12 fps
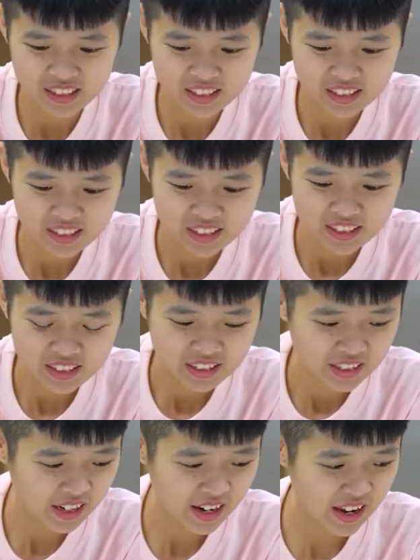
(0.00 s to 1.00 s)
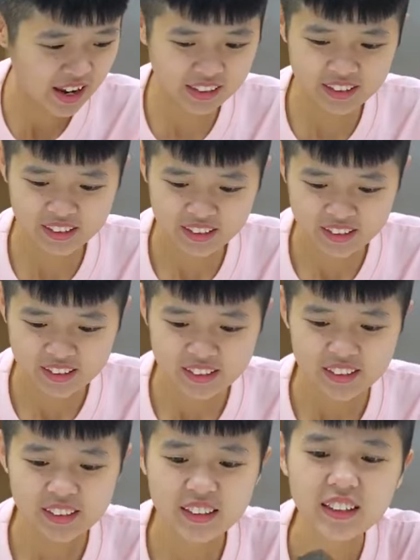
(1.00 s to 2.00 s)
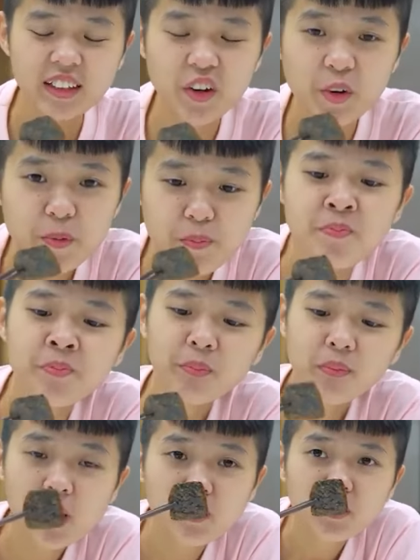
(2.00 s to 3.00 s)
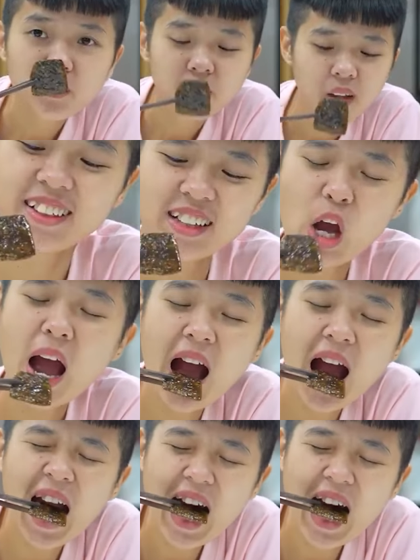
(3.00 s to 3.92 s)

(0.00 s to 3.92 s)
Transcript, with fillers: nhá Để xem nó có thối như trong truyền thuyết không nào Ai cha